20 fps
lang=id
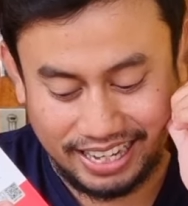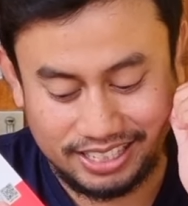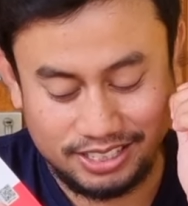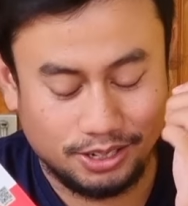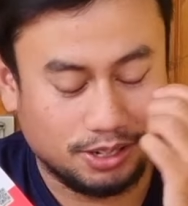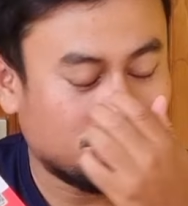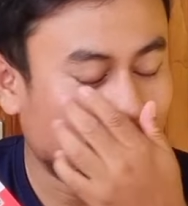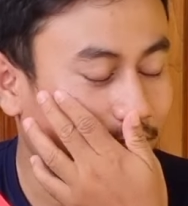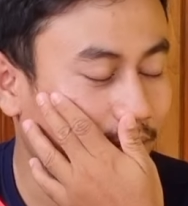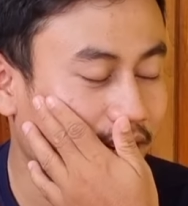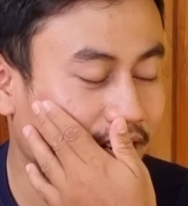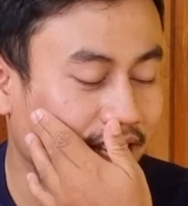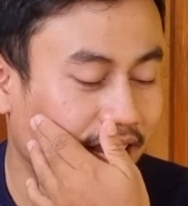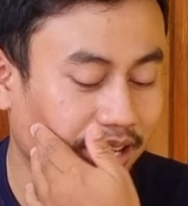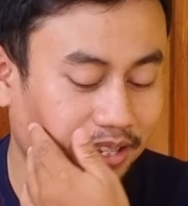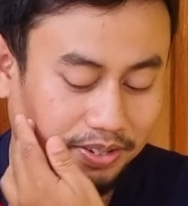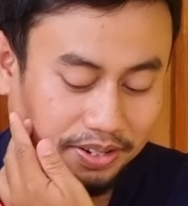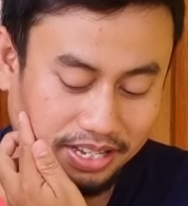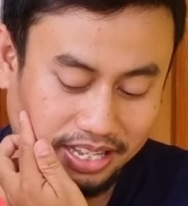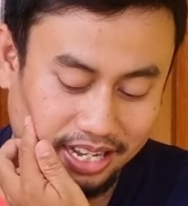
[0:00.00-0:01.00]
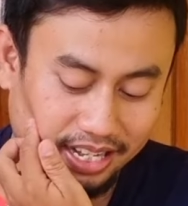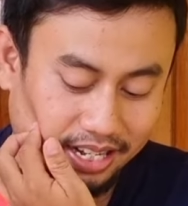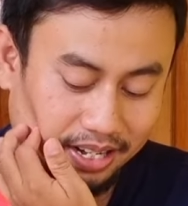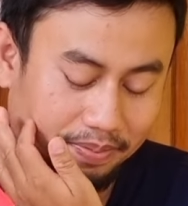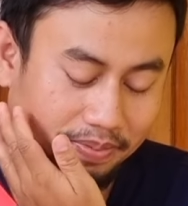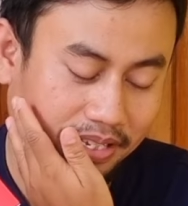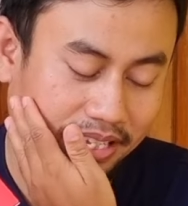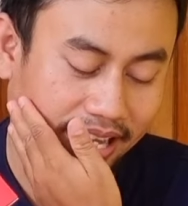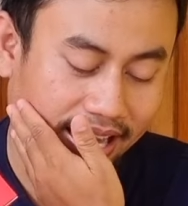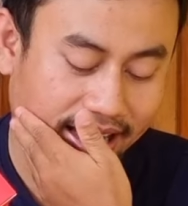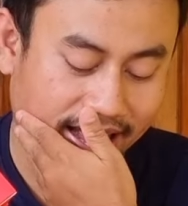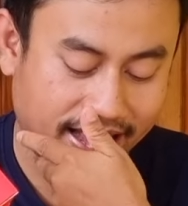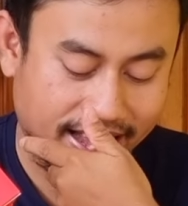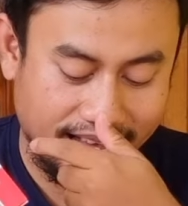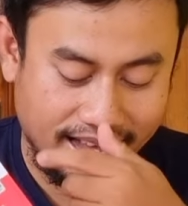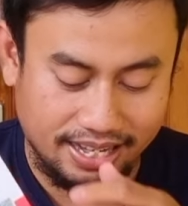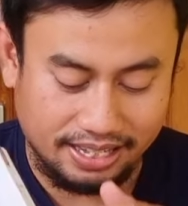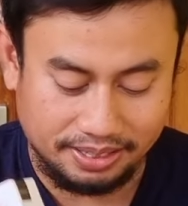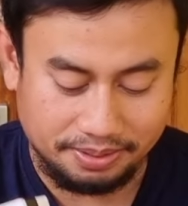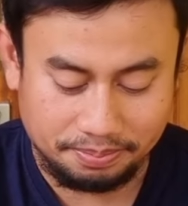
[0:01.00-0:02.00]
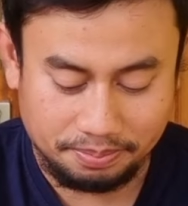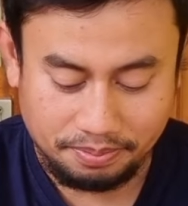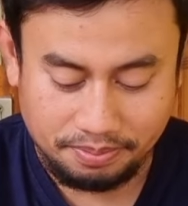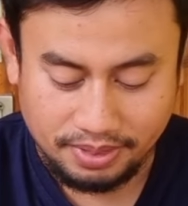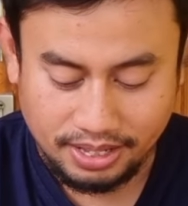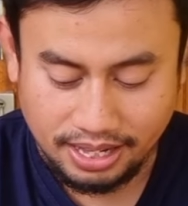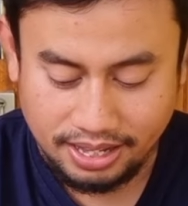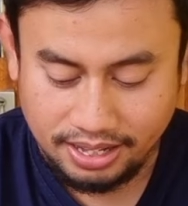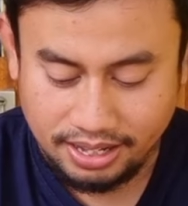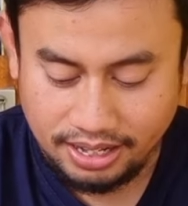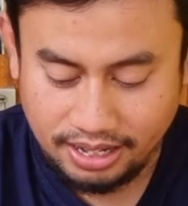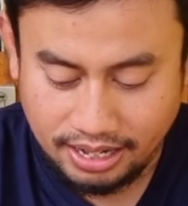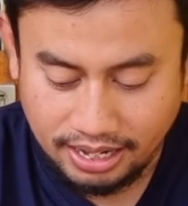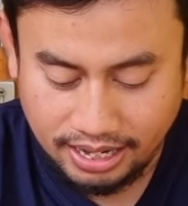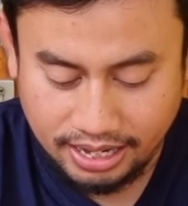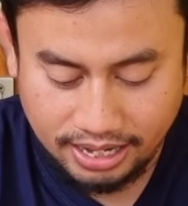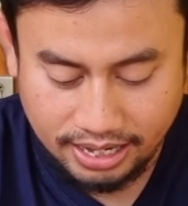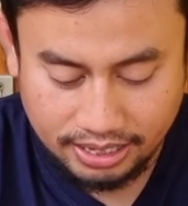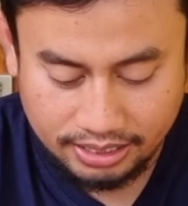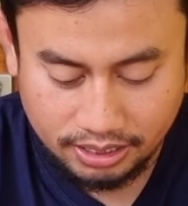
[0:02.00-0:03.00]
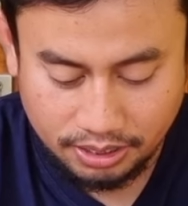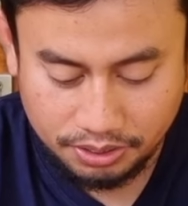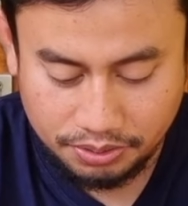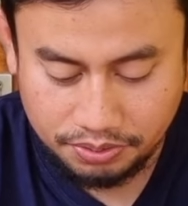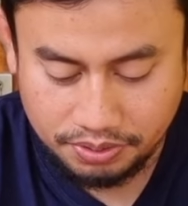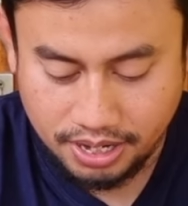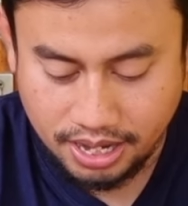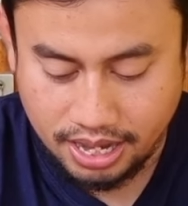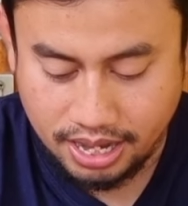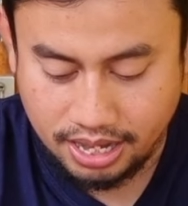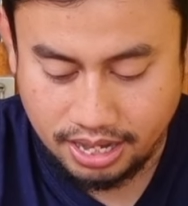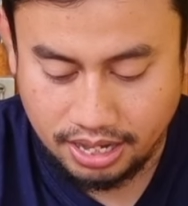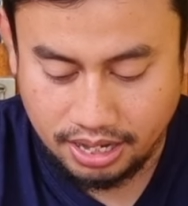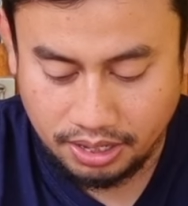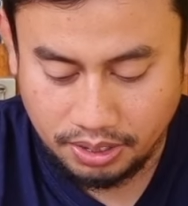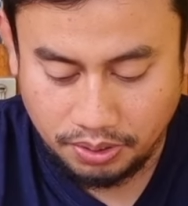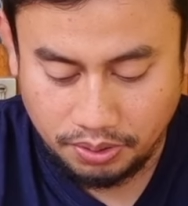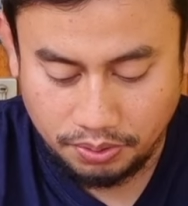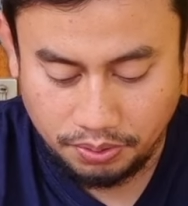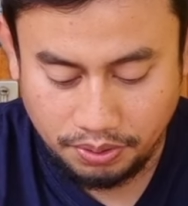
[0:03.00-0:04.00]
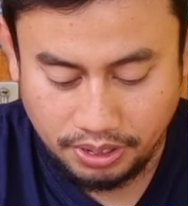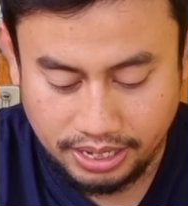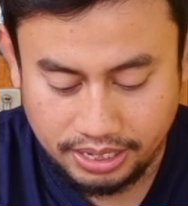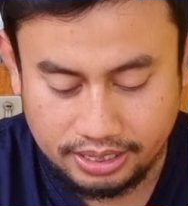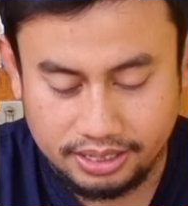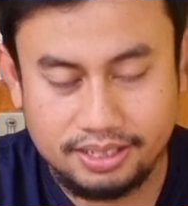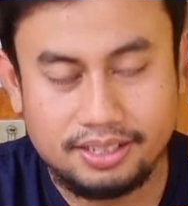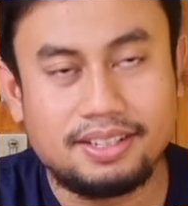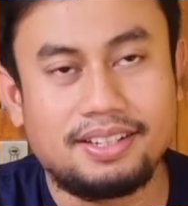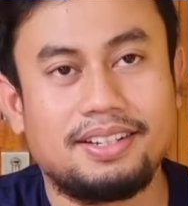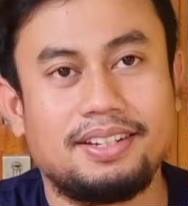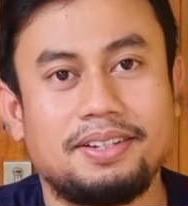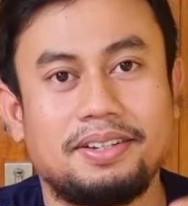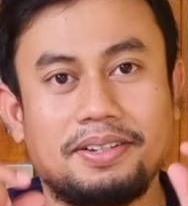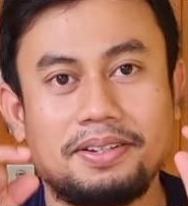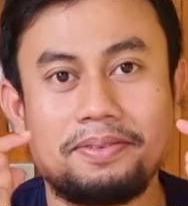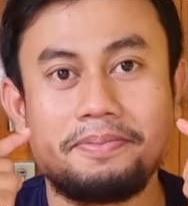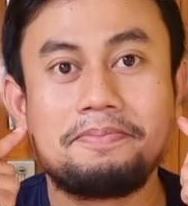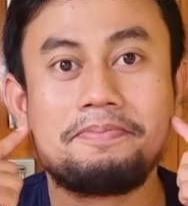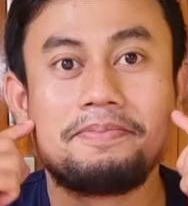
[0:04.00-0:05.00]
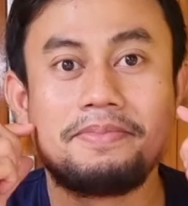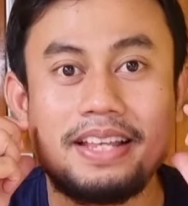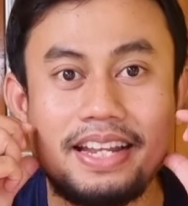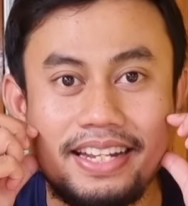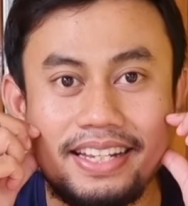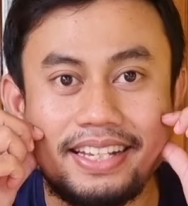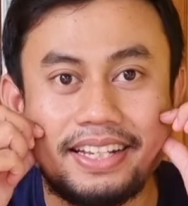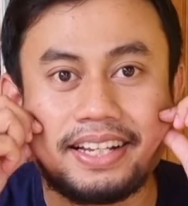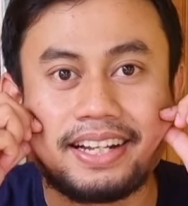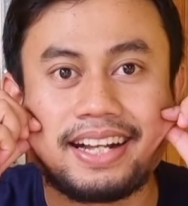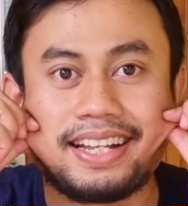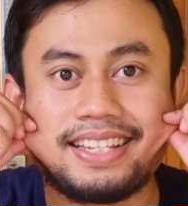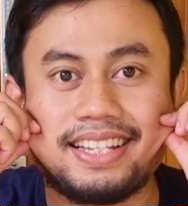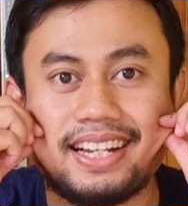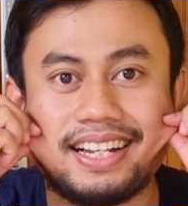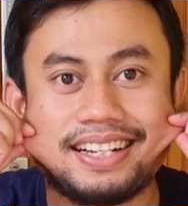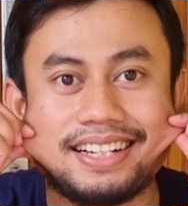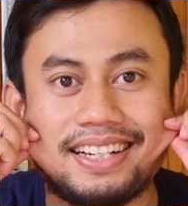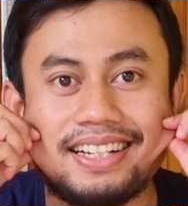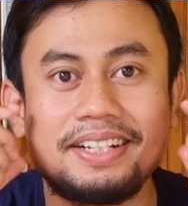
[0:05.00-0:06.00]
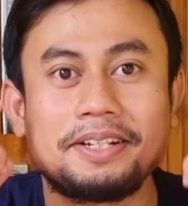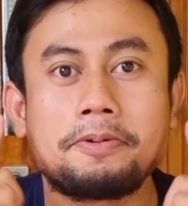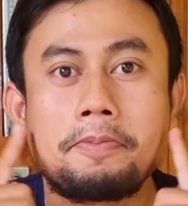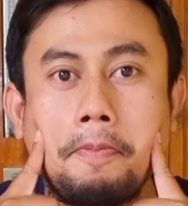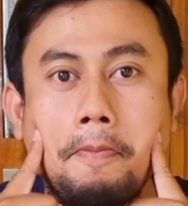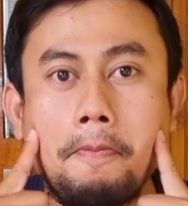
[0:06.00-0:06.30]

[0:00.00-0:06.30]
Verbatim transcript: Tekstur kulit saya juga jadi lebih sehat. Uh, terus juga kulit jadi kenyal.